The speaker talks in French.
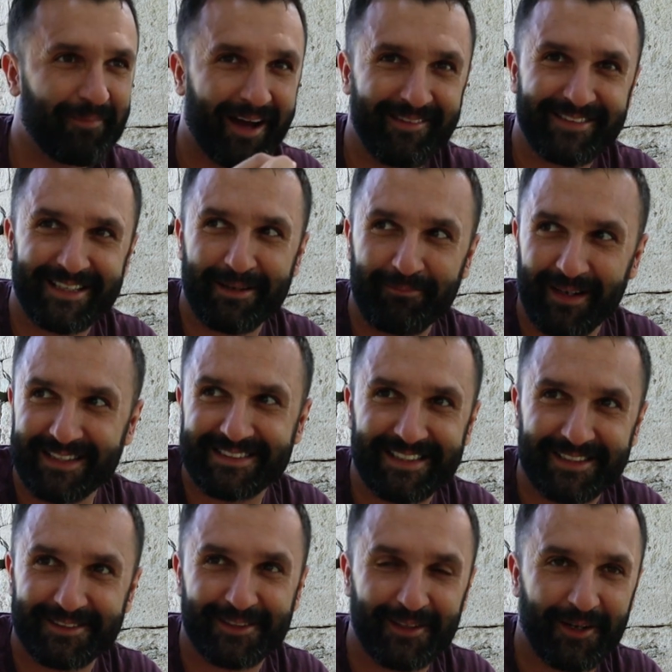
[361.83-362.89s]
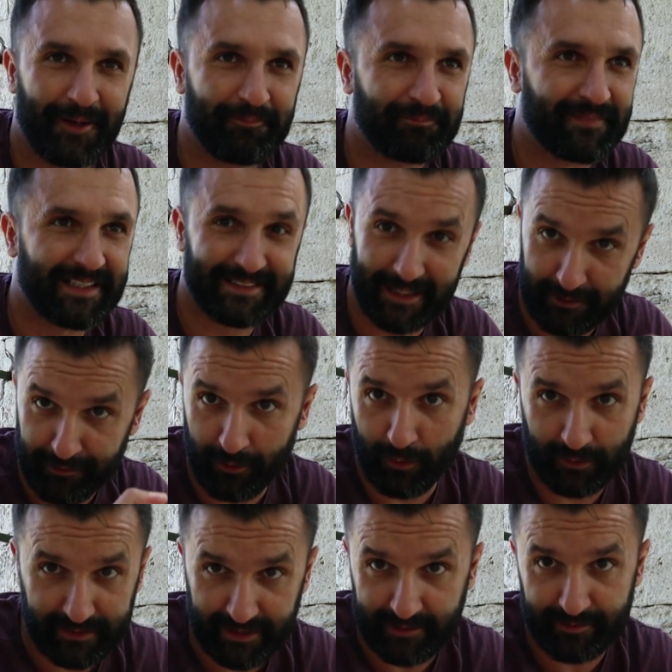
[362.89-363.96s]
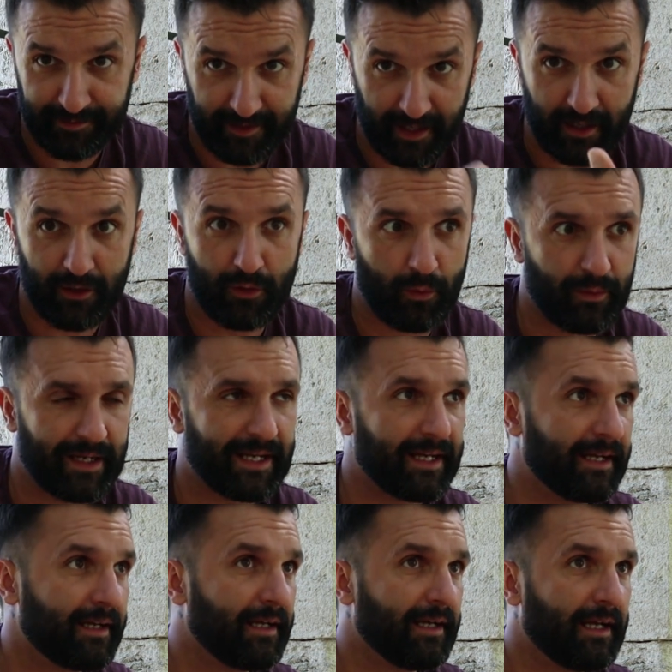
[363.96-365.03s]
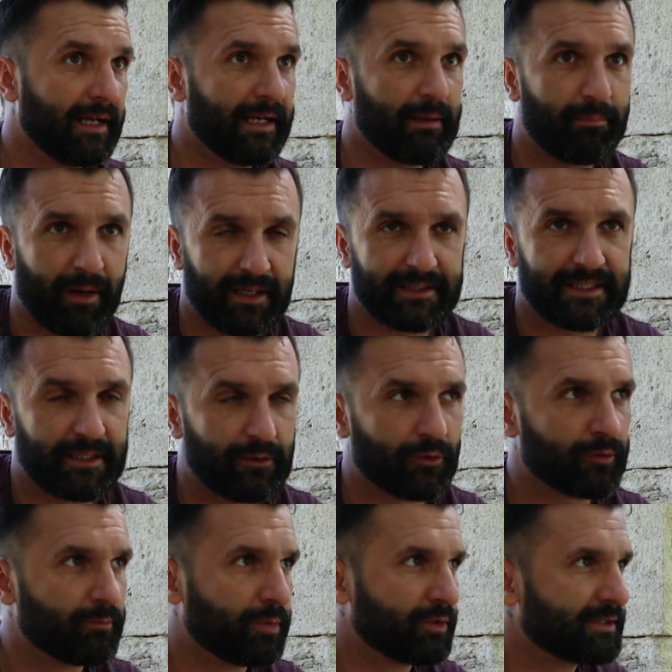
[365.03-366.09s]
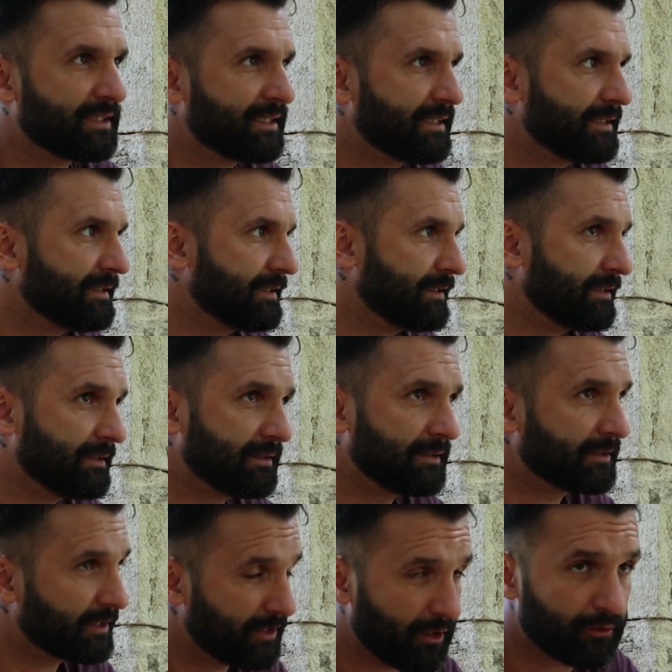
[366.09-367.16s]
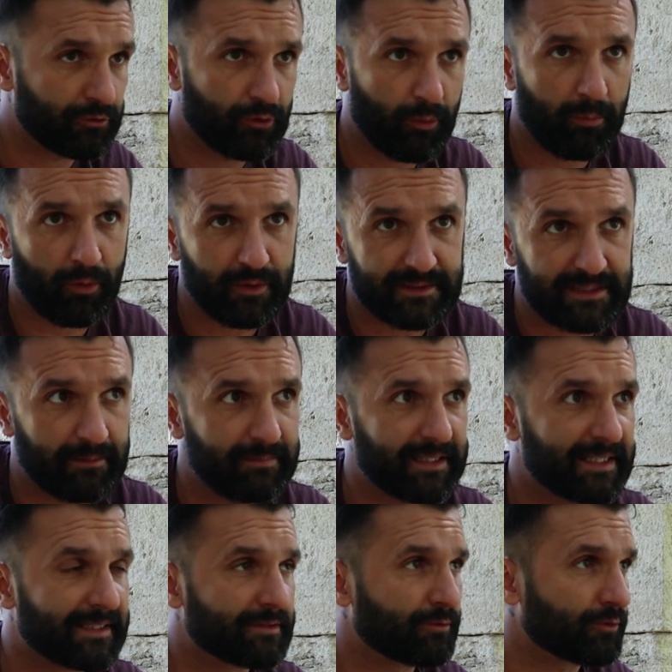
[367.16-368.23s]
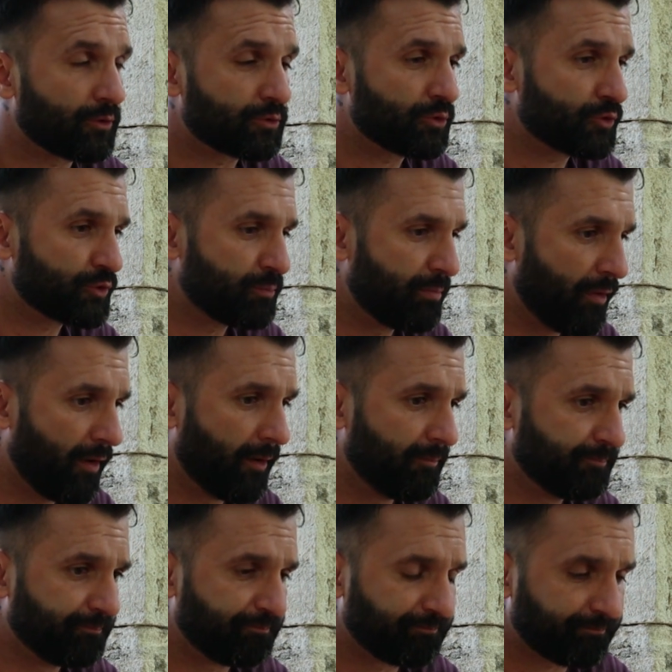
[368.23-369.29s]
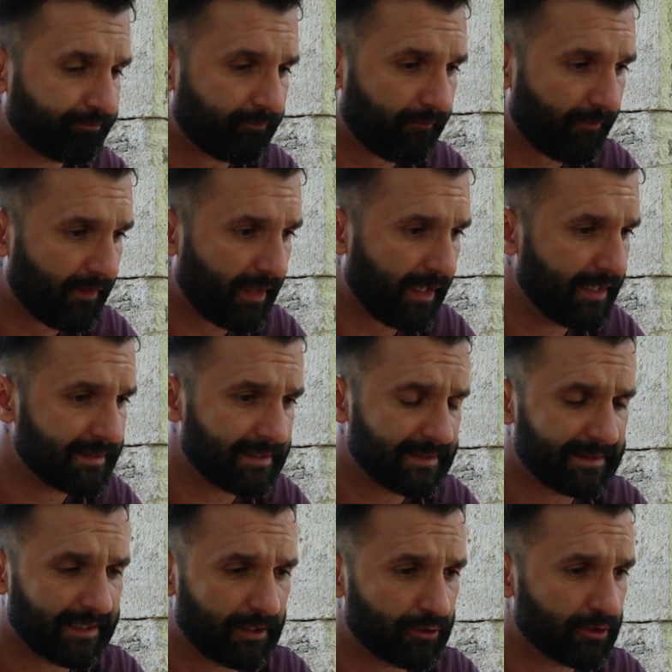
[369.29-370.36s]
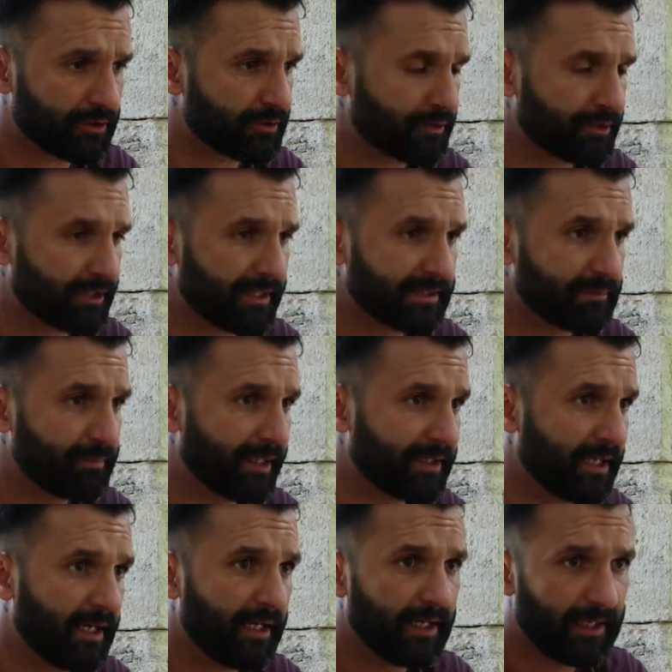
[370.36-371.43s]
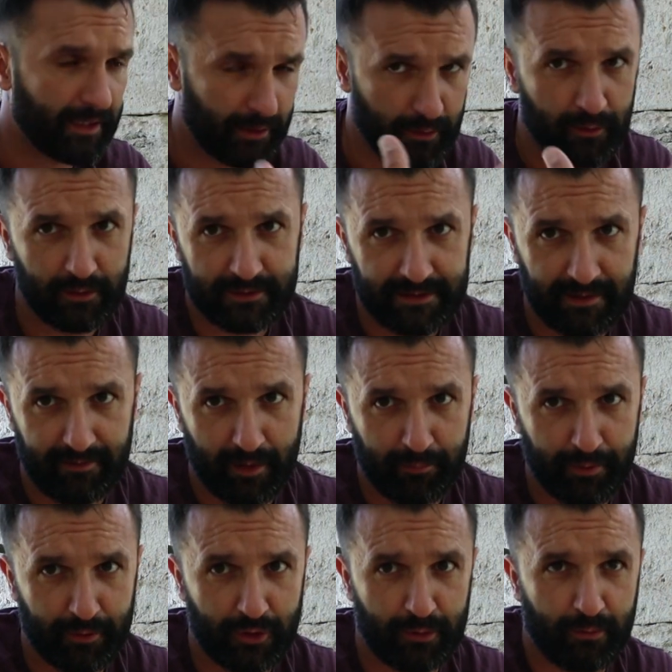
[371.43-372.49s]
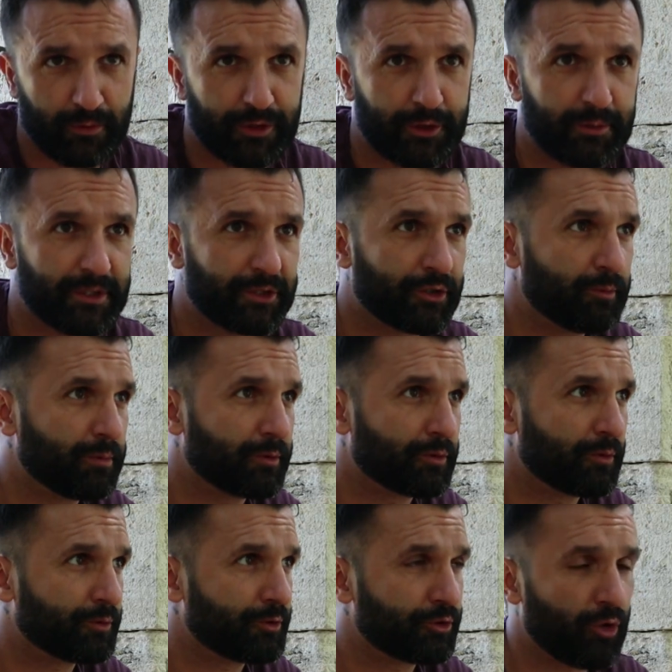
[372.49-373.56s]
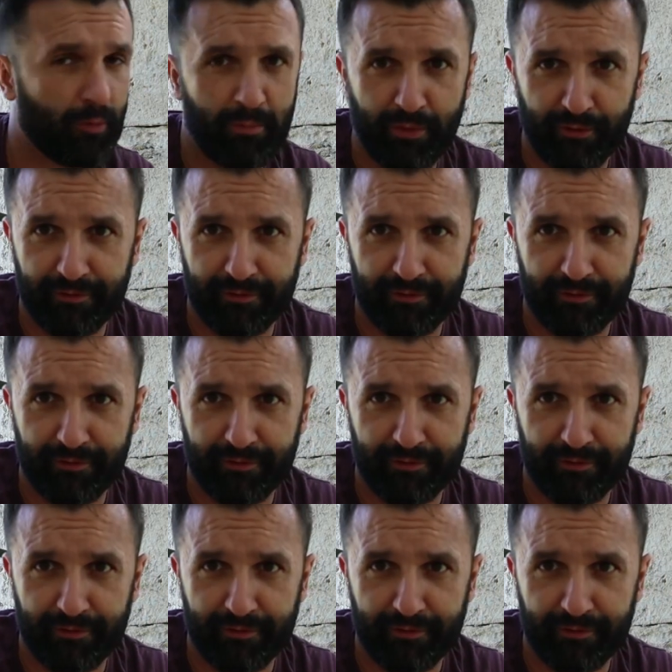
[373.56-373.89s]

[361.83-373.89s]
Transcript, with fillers: Bref, j'ai pas cette, cette volonté de faire qu'ont les, les pratiquants de body. je dire, de nombreux amis qui sont dans ce sport et ça, c'est quelque chose que je respecte. Et eux savent un peu comment je suis. Je suis plutôt du genre bon